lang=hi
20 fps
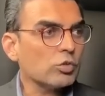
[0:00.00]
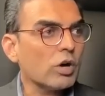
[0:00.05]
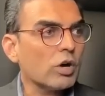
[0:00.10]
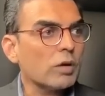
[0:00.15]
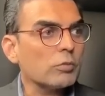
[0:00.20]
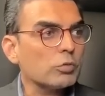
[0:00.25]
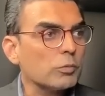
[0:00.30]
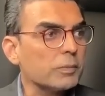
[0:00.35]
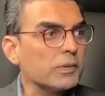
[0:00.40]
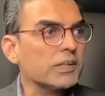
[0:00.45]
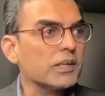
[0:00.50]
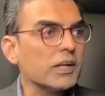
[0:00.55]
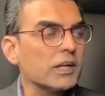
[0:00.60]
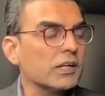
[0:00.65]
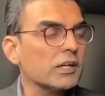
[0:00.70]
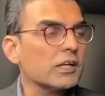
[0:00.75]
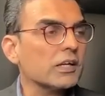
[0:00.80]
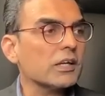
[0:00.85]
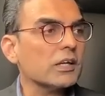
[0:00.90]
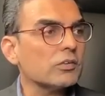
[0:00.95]
तो आपको पता है
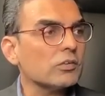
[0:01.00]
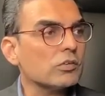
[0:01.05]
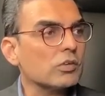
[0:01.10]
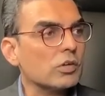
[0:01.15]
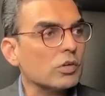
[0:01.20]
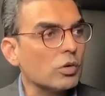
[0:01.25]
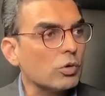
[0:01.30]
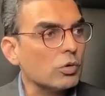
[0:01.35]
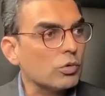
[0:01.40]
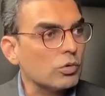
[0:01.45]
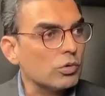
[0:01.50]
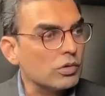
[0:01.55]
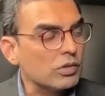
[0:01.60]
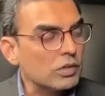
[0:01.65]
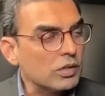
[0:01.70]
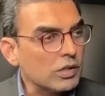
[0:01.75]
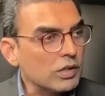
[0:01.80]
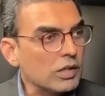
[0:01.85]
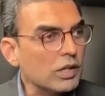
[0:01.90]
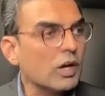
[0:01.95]
कि किस कौन
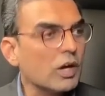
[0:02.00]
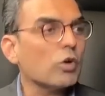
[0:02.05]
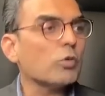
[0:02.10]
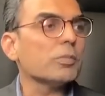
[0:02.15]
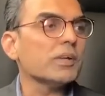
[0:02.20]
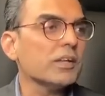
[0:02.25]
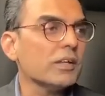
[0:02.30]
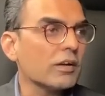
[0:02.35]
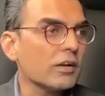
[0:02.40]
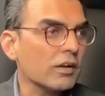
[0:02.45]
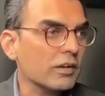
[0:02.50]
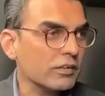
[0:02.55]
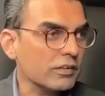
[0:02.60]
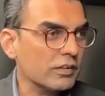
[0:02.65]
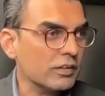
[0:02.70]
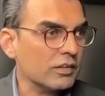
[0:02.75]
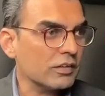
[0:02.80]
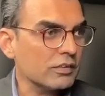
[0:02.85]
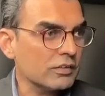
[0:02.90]
क्या ओपिनियन रखते हैं